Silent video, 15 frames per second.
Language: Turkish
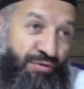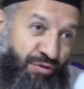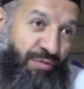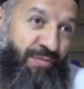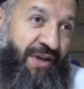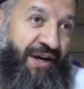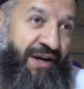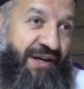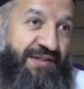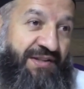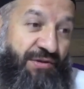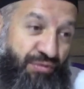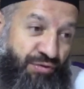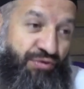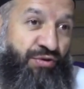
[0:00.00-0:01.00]
yükümler arasına.
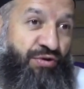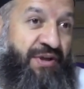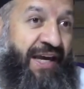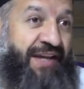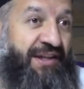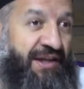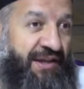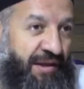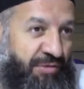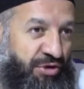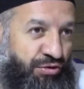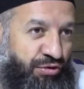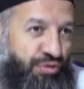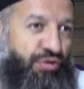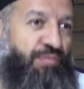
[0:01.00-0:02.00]
Yani. Çünkü kendini de bir
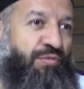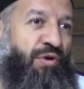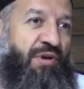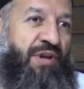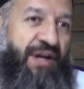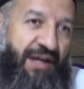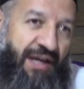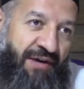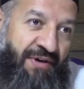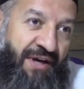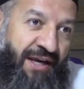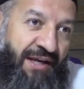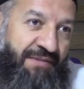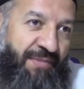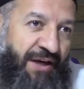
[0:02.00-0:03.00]
yükümlü olarak
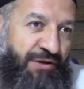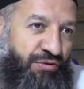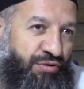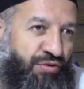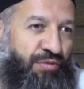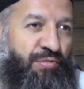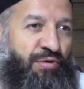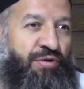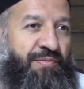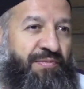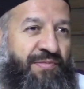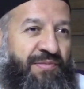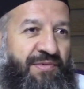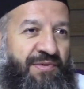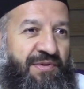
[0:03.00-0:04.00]
evet ben yükümlüyüm
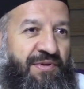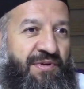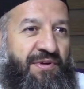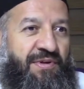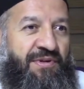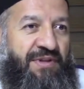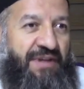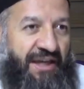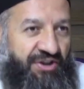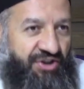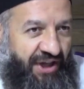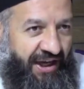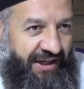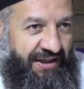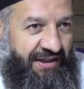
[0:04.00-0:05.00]

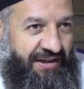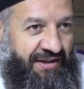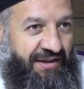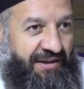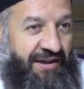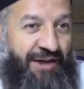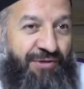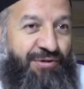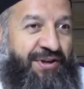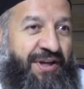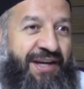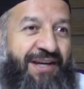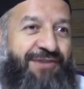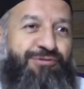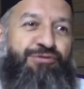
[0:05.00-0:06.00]
diyecek. Yani
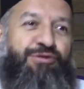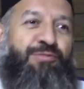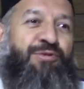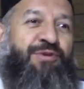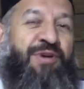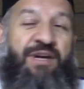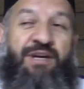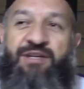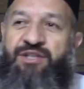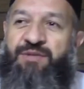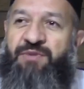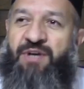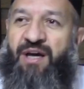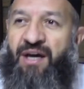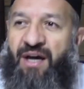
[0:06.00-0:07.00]
orada yükümlü.
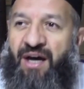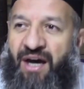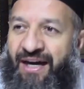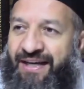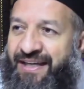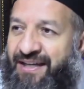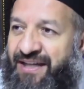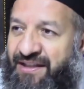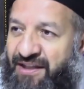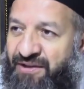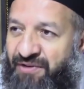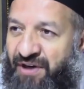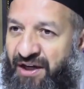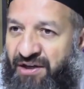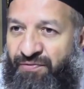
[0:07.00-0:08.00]
Şimdi hakikate
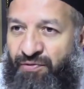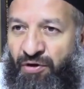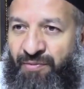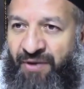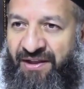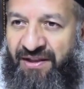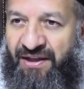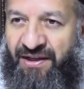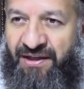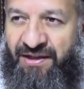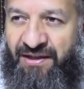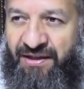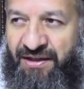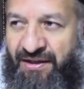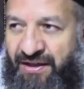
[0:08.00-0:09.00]
vakıf olmakla,
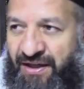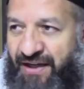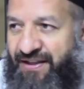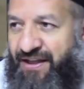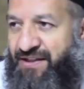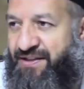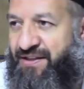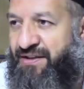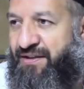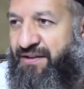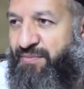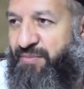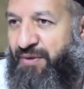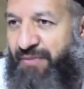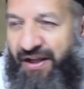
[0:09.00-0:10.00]
kader
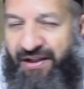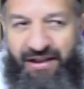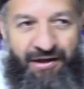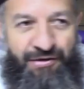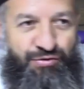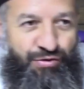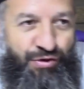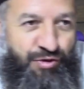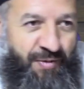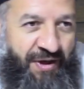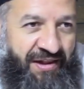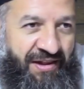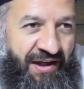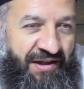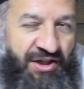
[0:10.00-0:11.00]
sırrını bilmekle,
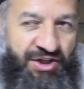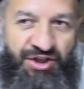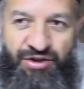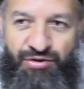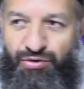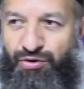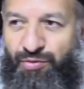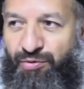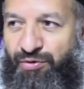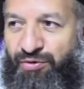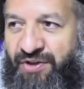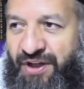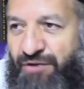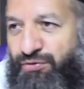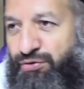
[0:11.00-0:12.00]
çözmekle kişi
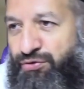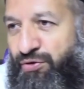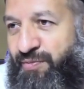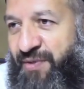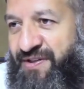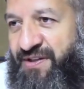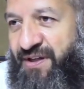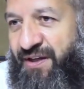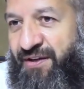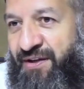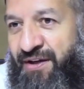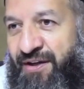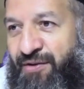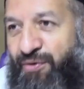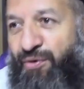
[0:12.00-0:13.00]
yükümlülükten kurtulmaz yani.
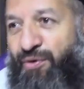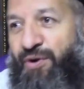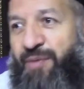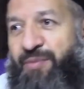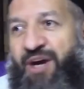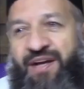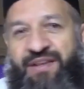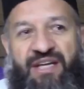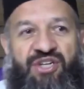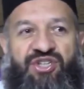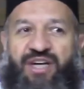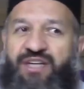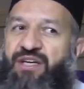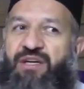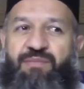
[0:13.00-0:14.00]
Öyle fena bir
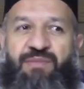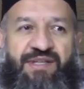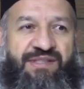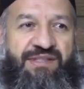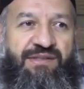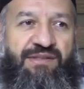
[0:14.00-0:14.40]
anlayışa girilmez.